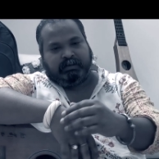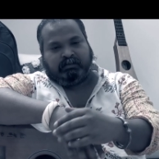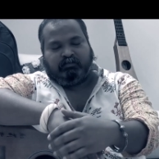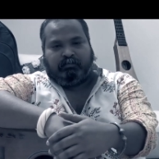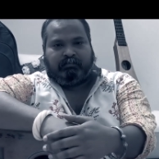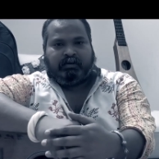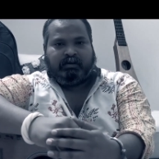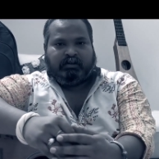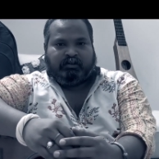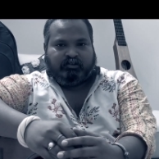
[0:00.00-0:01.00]
একদম
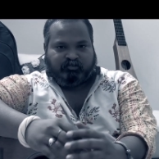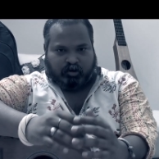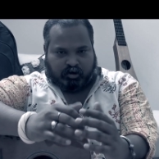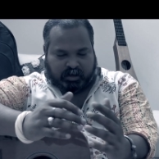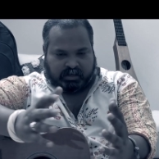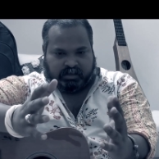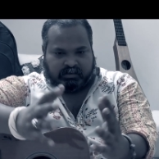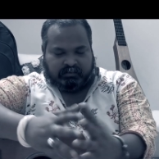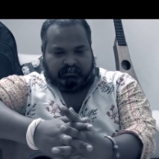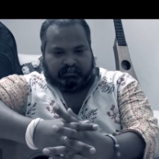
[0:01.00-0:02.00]
সরকারি
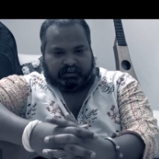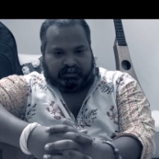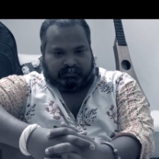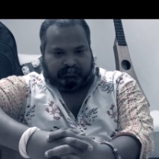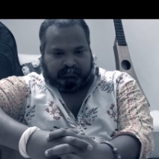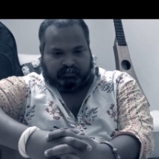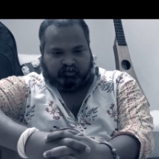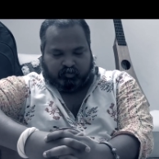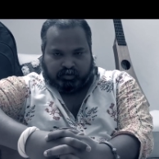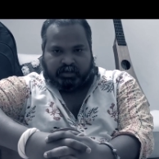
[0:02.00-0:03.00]

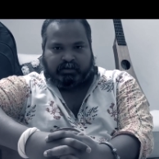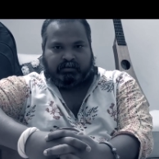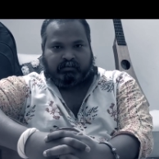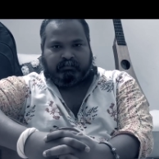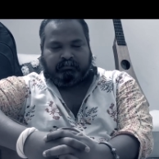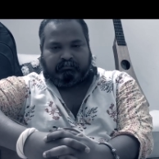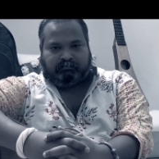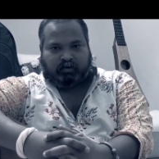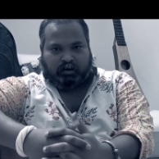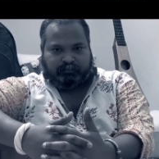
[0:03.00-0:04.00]
ছুটি
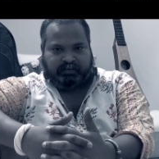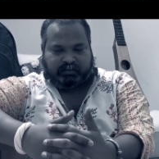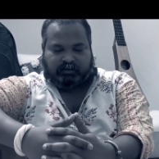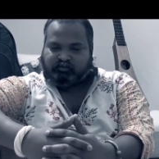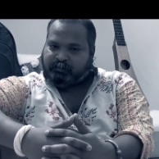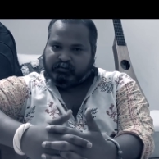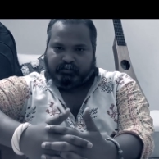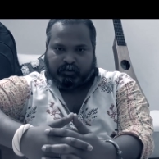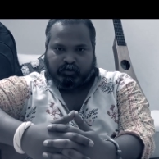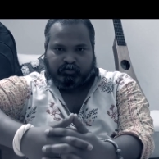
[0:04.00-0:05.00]
অফিস আদালত সব কিছু
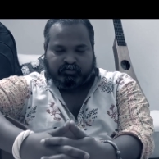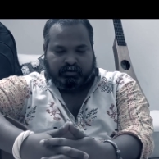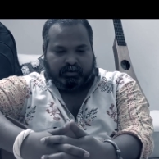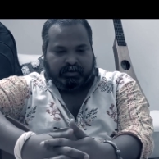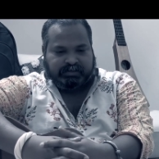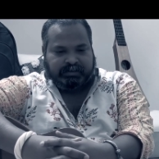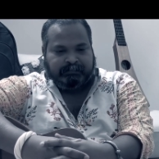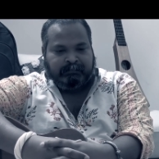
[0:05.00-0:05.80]
বন্ধ ঘোষণা করা হয়েছে